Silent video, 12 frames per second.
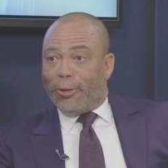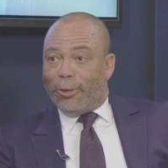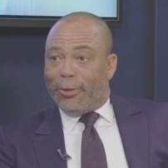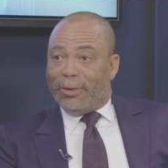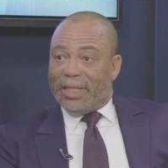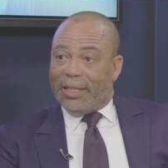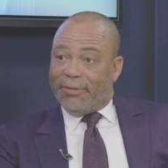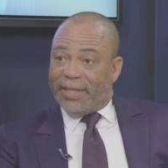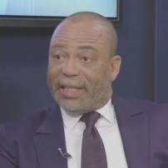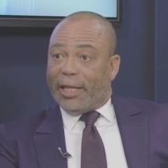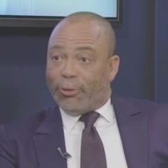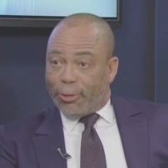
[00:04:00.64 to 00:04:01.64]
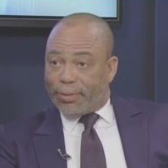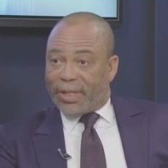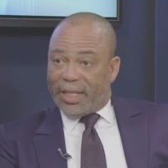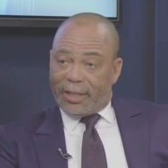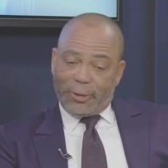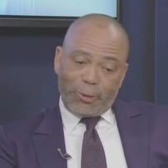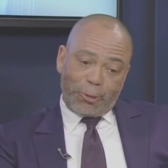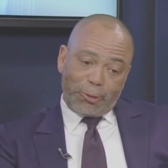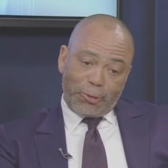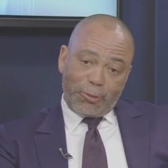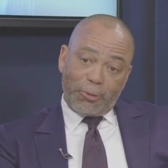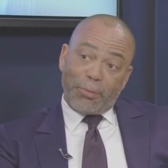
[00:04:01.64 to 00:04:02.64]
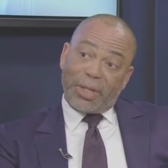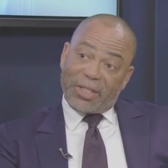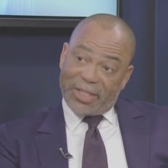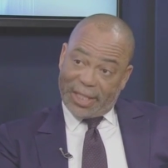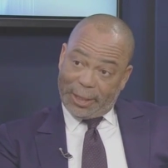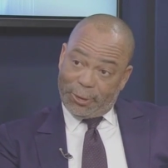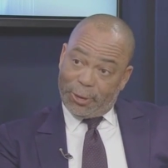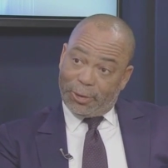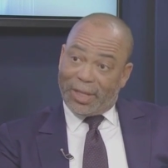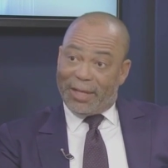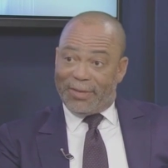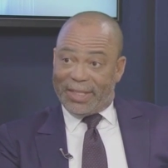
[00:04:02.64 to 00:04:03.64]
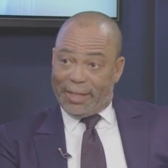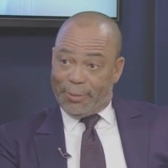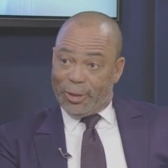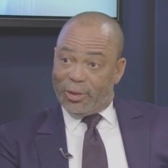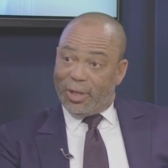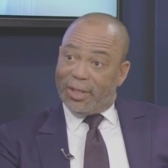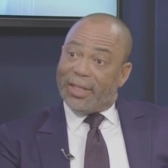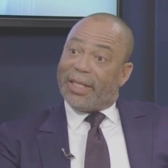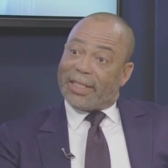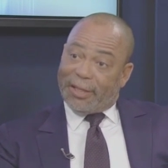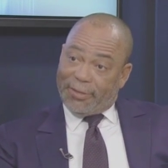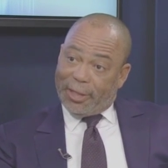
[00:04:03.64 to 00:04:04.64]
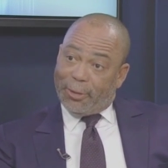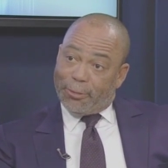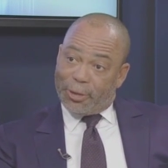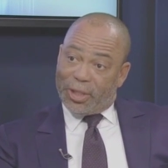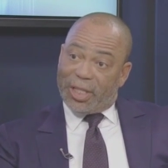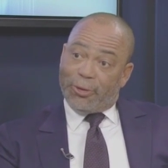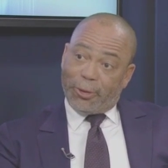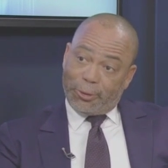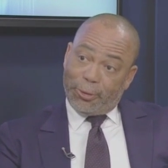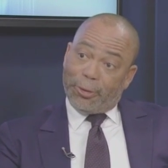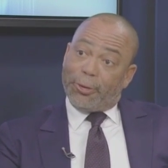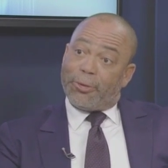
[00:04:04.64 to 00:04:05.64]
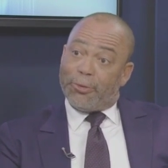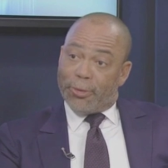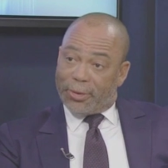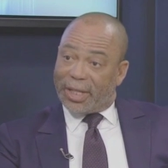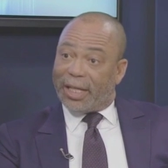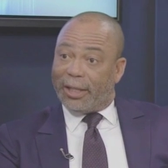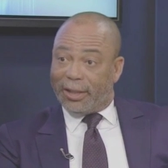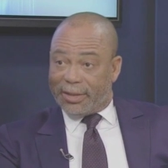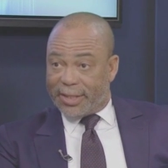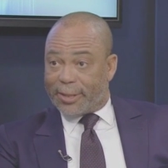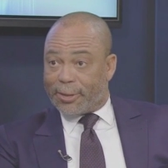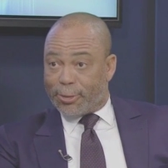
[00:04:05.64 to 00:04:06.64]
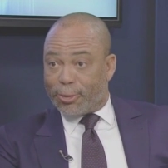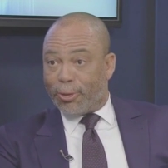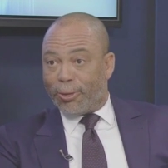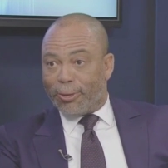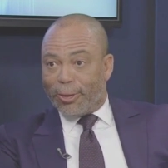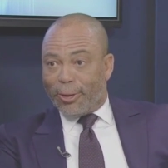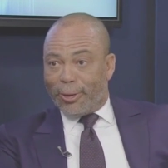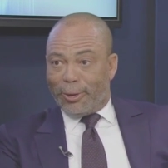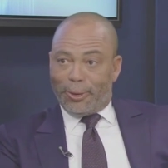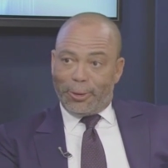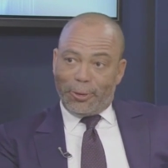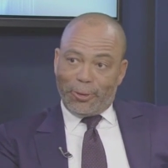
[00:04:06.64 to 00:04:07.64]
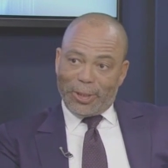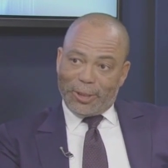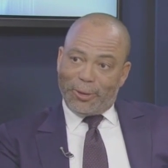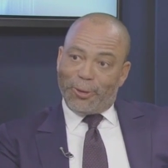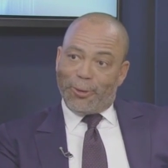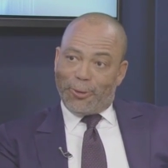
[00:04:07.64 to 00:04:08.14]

euh, vient d'adopter le nouveau plan directeur de la ville d'Abidjan, qui a fait l'objet de, de, très grandes discussions. Et on va en reparler